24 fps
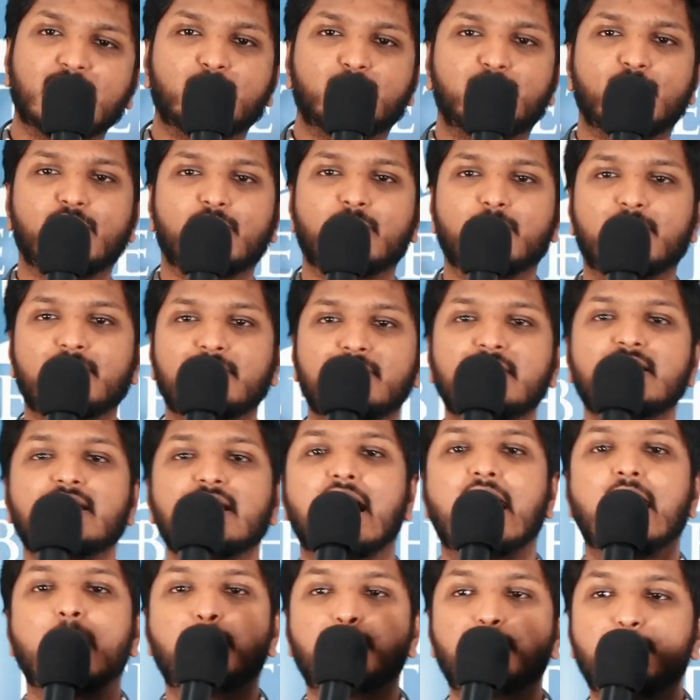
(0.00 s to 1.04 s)
போகும்பொழுது
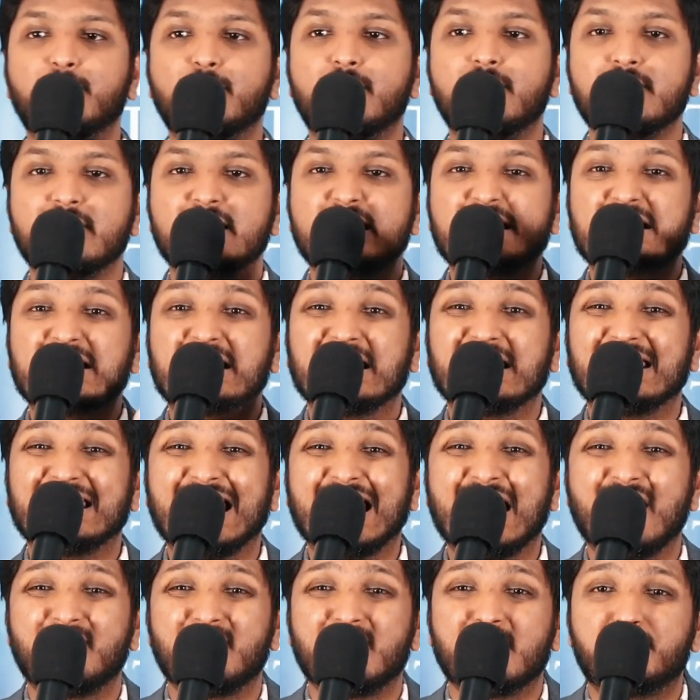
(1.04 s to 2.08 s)
அப்போ இந்த
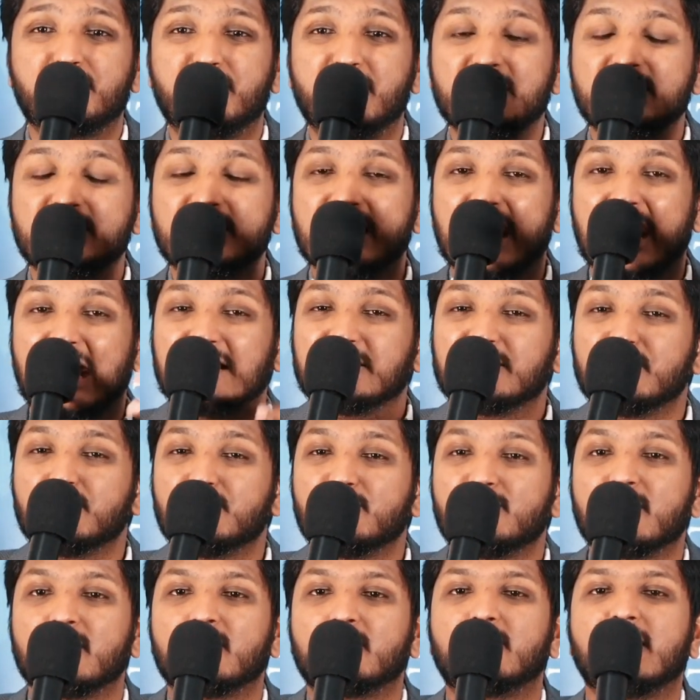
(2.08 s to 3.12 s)
ஏவப்பட்டு அதன்
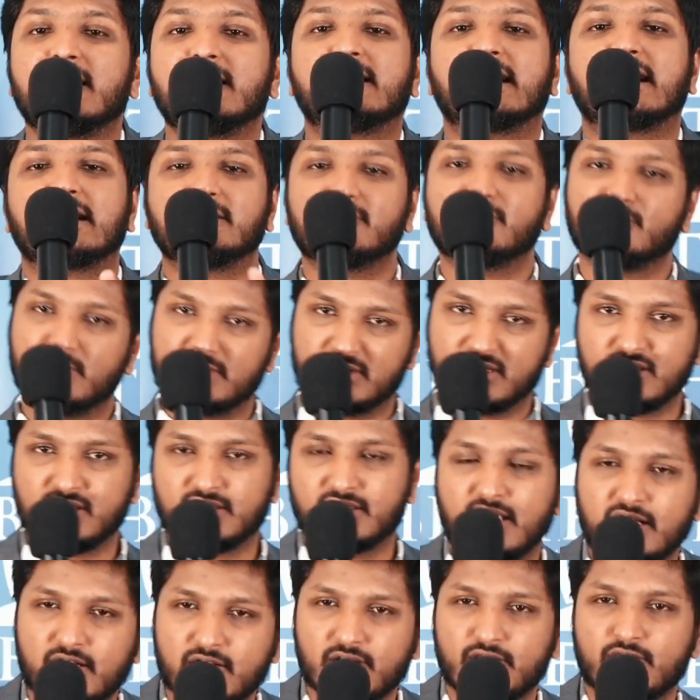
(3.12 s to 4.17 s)
மூலமாய் கடந்து வந்தது
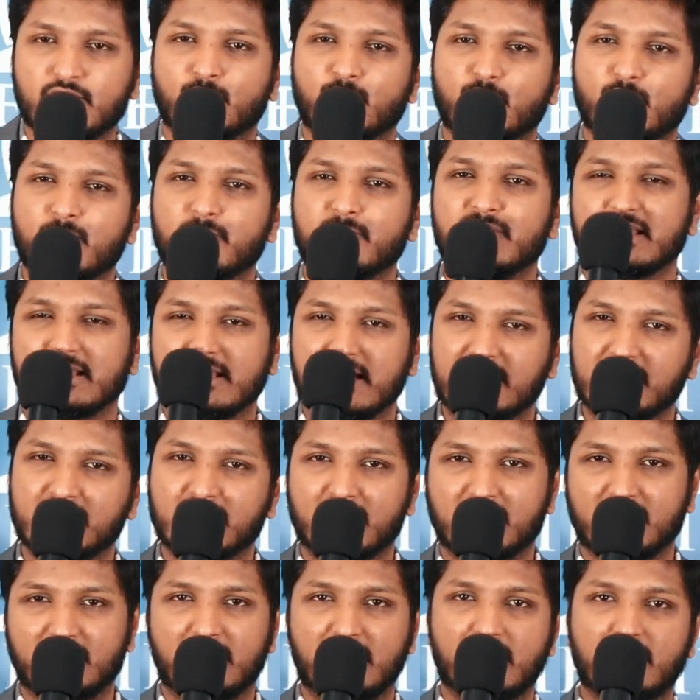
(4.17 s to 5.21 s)
தான் இந்த ரோமருக்கு
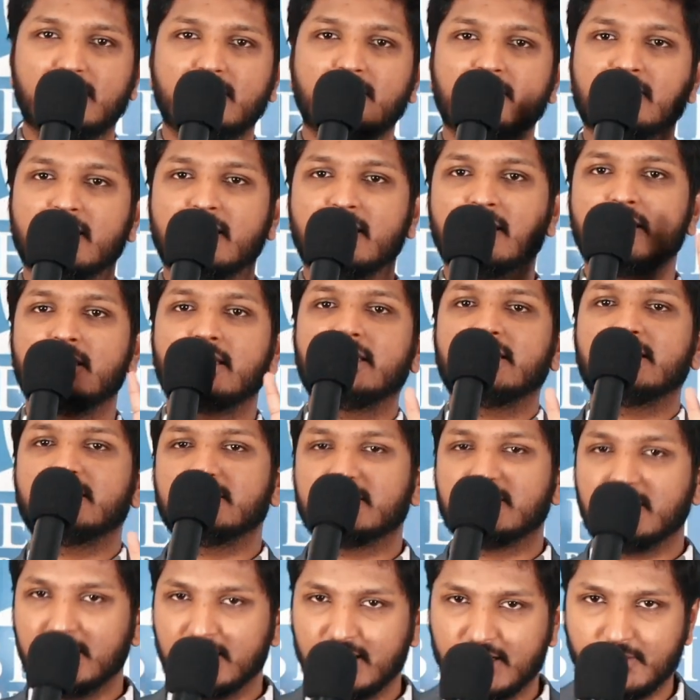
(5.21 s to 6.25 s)
எழுதினதான
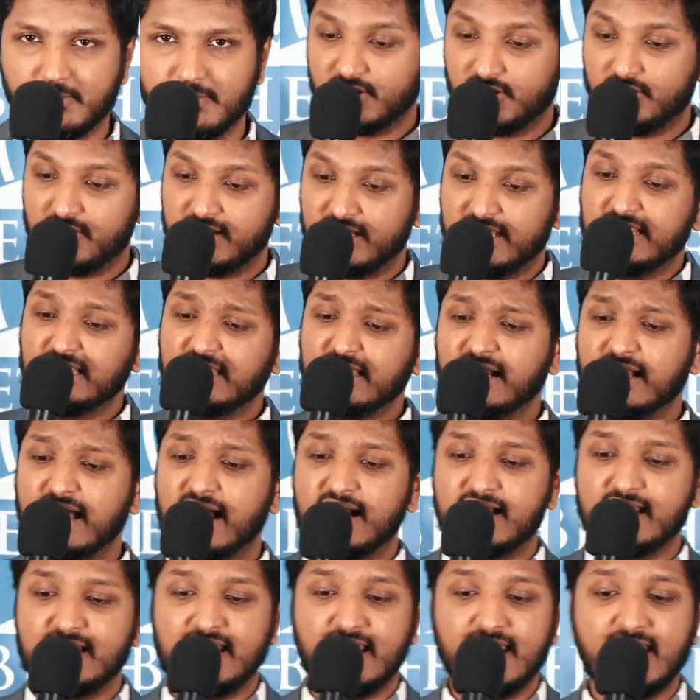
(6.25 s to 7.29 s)
இந்த நிருபம் இந்த
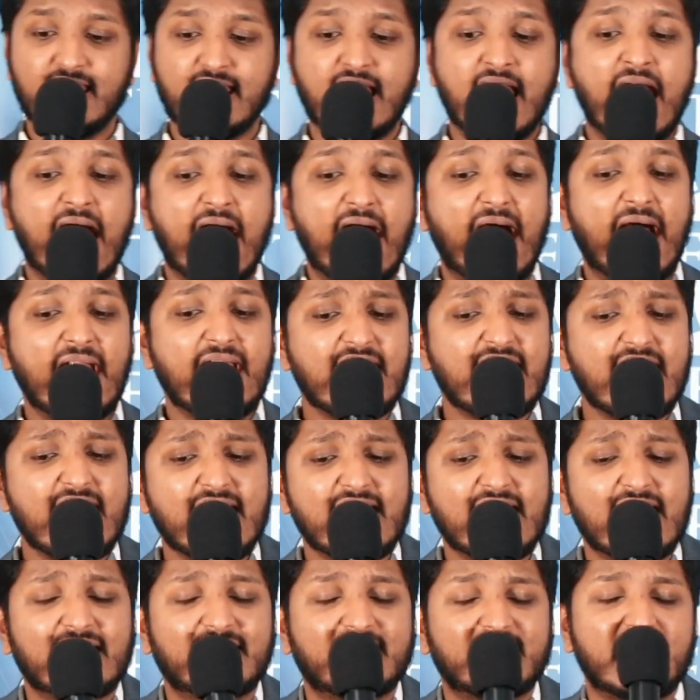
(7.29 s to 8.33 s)
நாளிலே
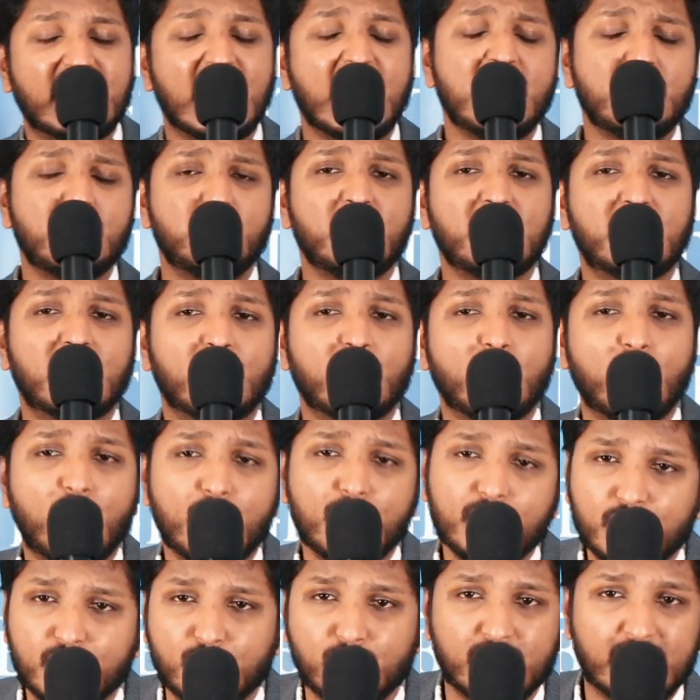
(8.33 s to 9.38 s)
அநேக
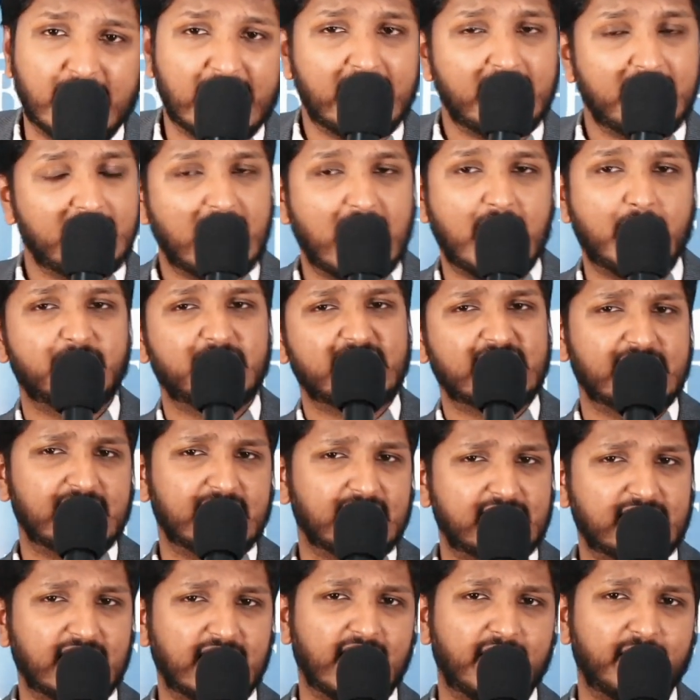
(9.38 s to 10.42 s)
கேள்விகளோடு கூட நாம்
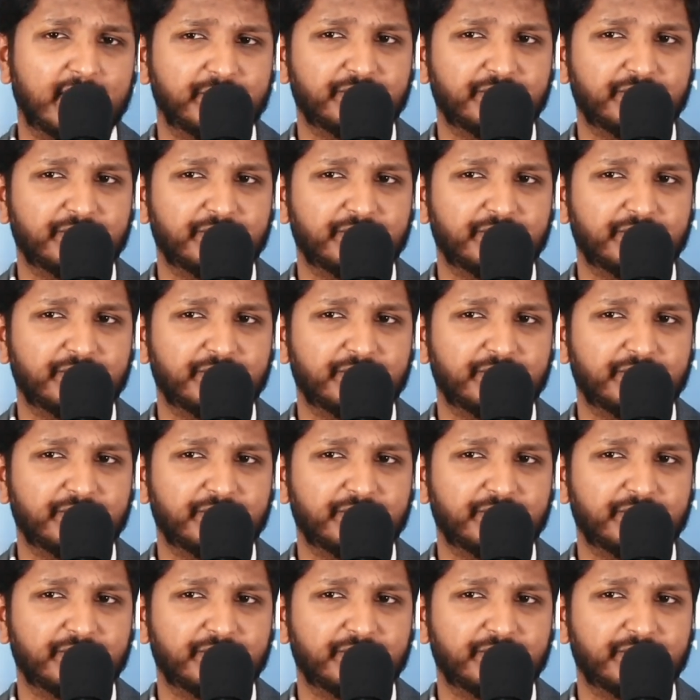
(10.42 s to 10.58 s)
இருக்கலாம்